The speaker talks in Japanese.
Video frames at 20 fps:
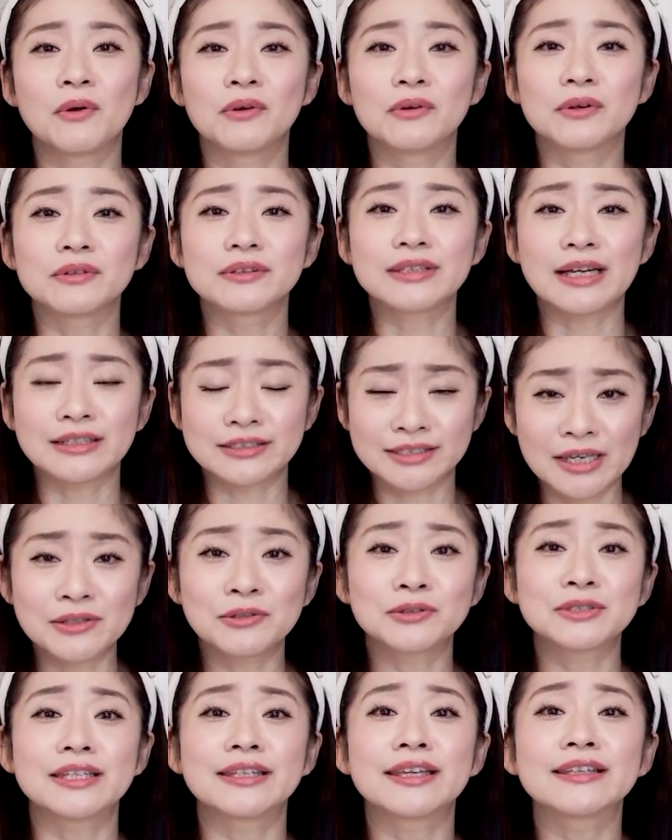をたくさん
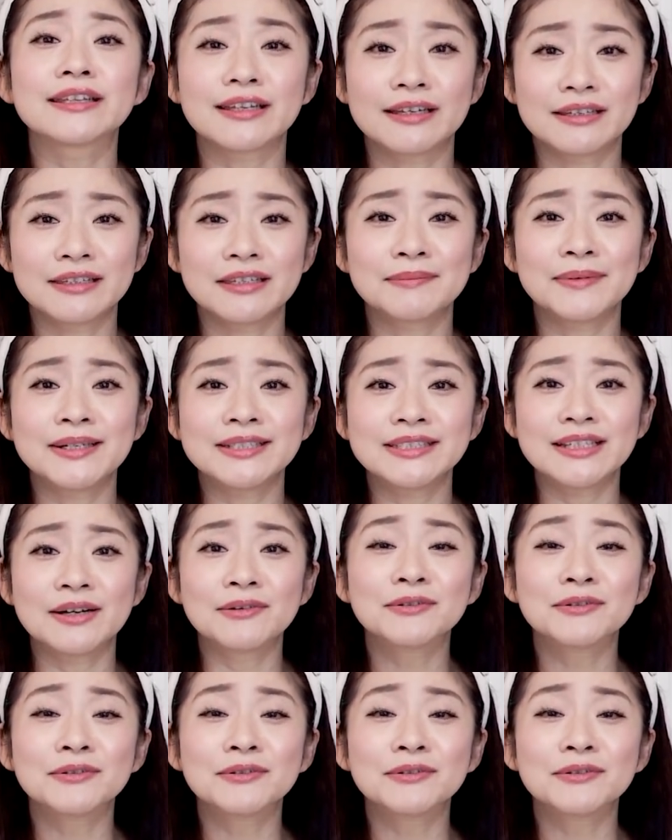寄せていただきました。